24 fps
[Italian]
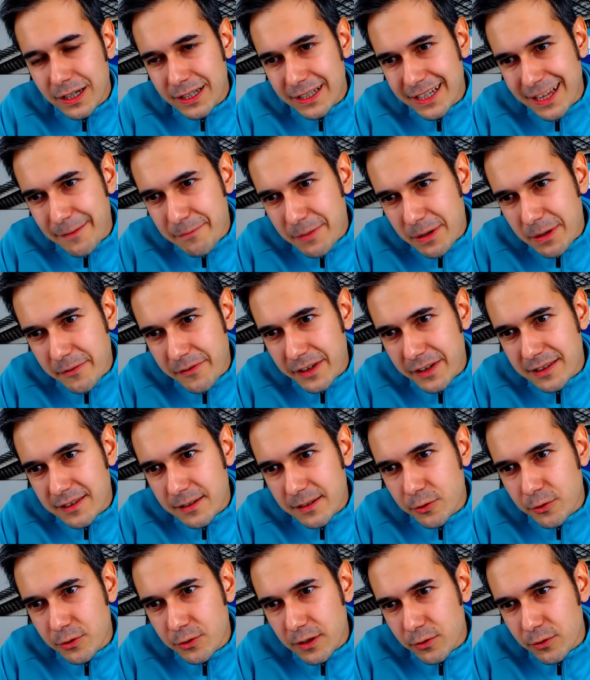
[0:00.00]
nei primi 20
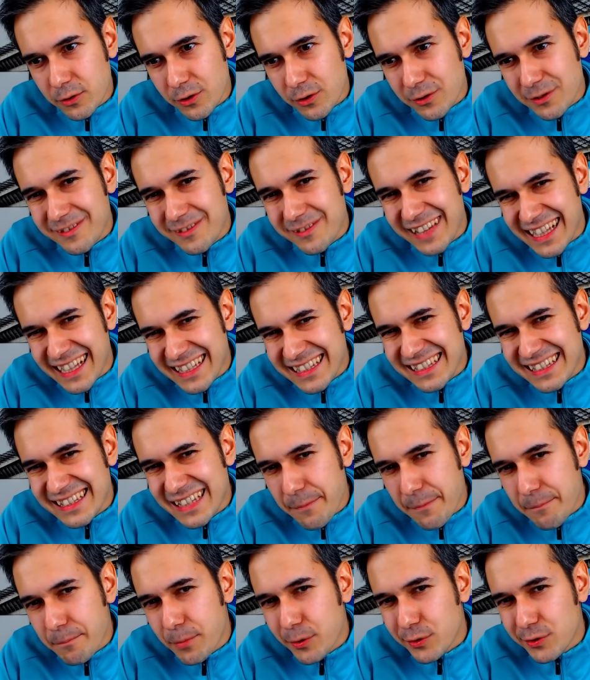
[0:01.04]
minuti ha avuto tante
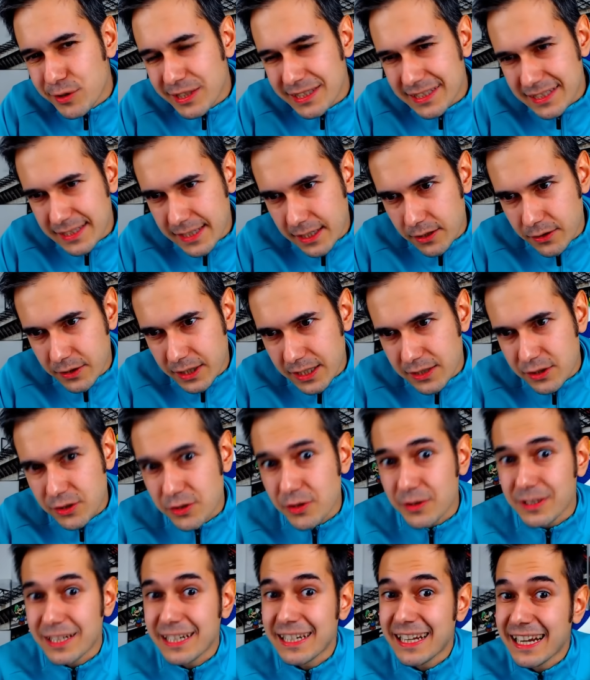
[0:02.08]
potenziali
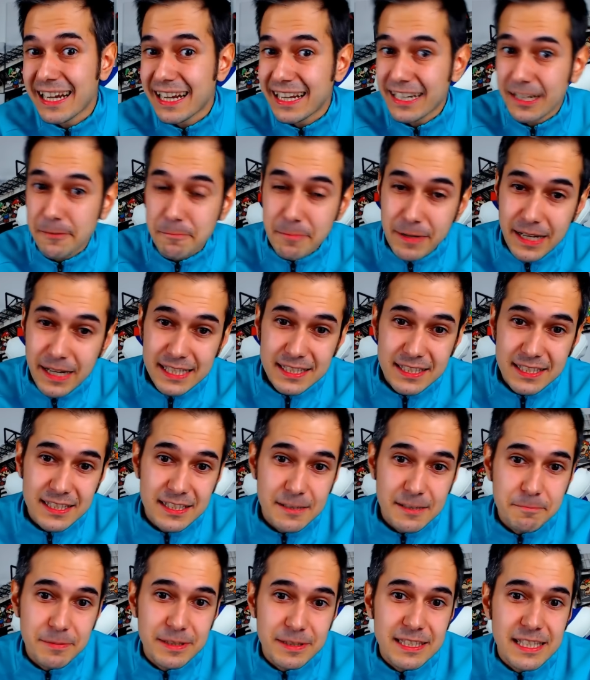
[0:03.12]
occasioni nella ripresa se
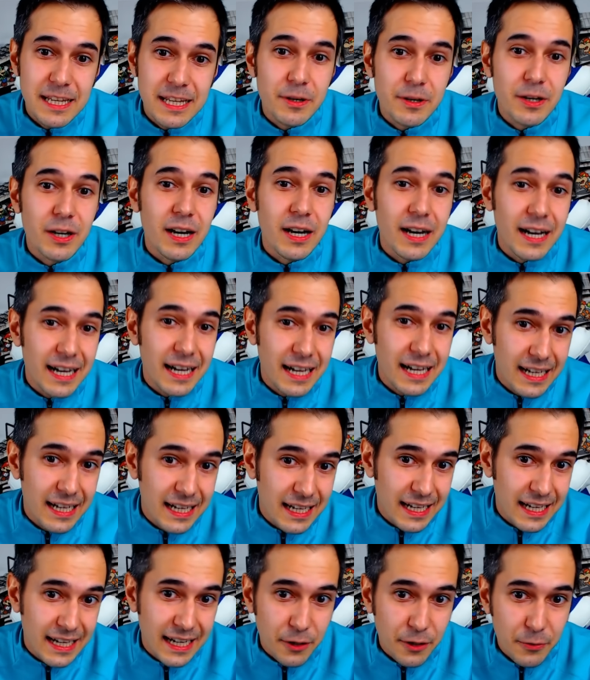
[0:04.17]
pensiamo a,
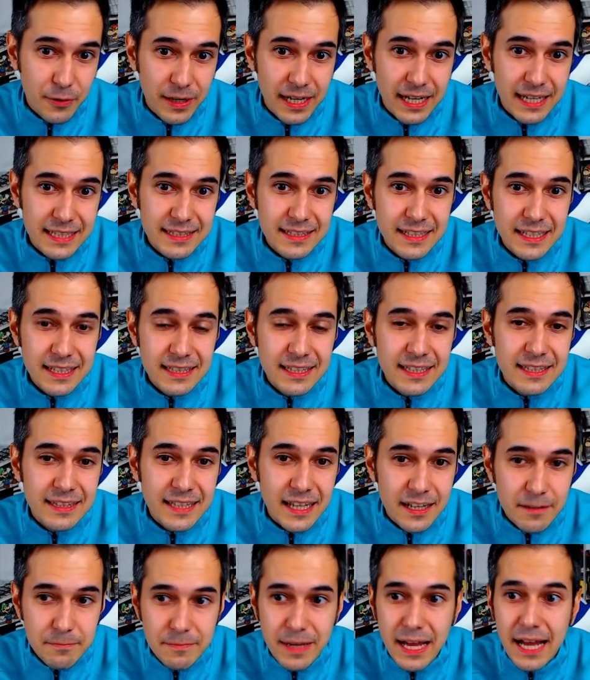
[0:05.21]
a quella di, di
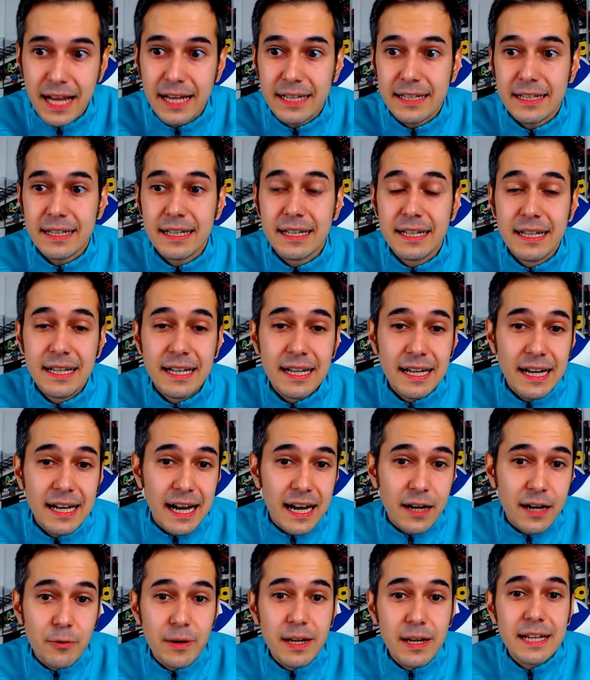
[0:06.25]
Darmian a
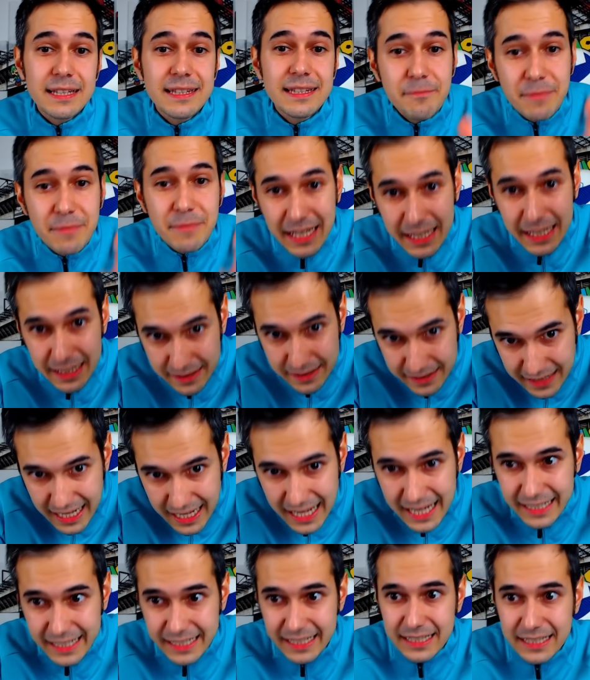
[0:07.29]
quella di
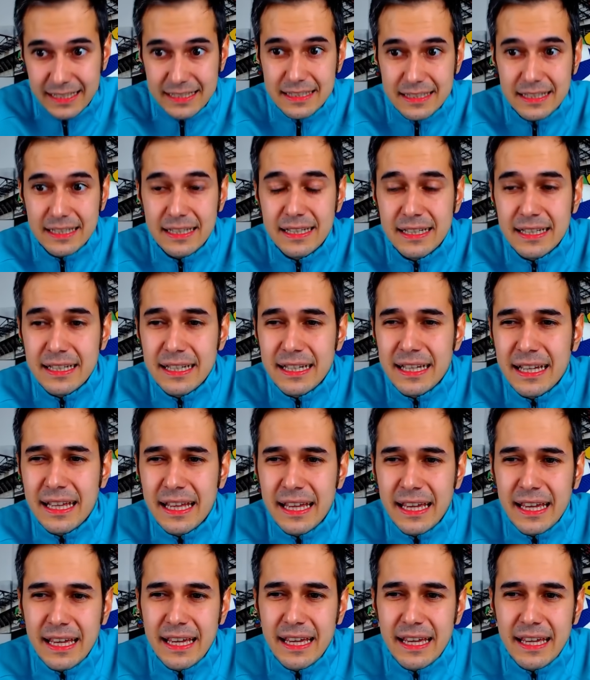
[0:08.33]
Mikitarian.
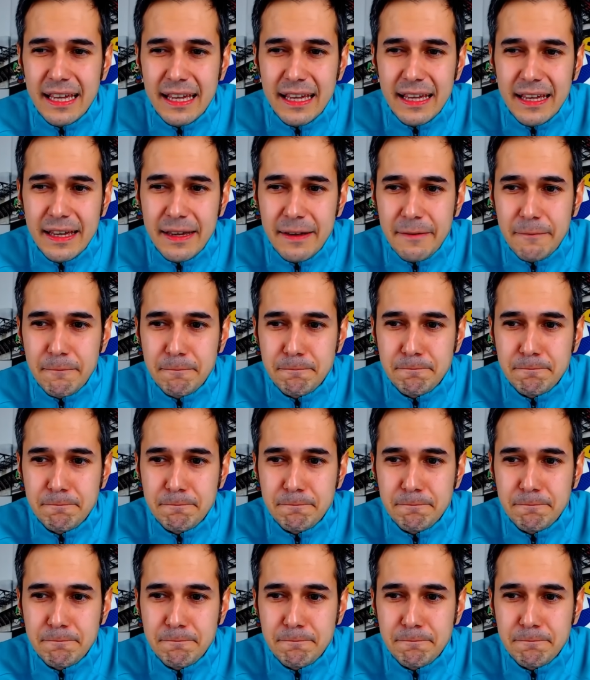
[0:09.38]
Ehm,